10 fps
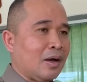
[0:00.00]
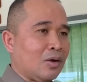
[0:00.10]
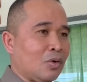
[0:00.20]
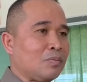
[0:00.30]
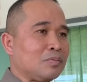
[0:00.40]

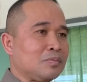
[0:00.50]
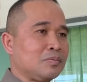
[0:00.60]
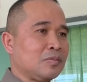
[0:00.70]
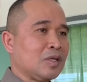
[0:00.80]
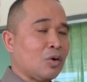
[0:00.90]
อารมณ์
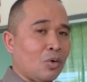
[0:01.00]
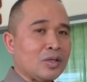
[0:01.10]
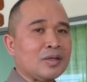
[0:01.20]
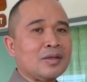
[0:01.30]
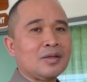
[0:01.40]
โกรธ
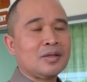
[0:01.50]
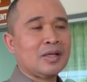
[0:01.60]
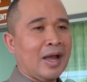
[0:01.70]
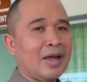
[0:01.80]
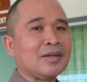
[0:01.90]

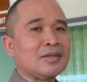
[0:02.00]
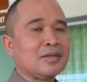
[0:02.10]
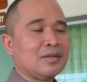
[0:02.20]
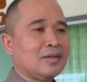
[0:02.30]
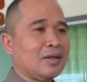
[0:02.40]
แค้น
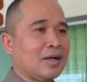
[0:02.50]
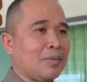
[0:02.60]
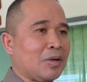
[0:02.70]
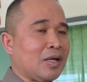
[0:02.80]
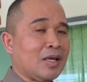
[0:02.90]
นะครั
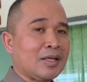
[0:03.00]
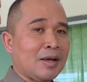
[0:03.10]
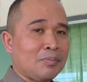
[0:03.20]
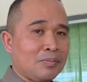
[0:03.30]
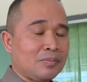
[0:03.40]
บก็เลยกระ
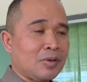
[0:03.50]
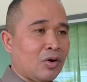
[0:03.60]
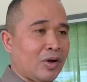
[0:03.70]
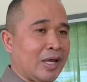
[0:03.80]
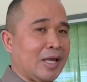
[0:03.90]
ทำก่
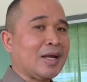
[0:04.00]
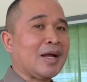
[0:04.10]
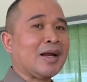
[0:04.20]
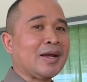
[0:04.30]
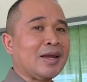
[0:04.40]
อเหตุครั้งนี้ครับ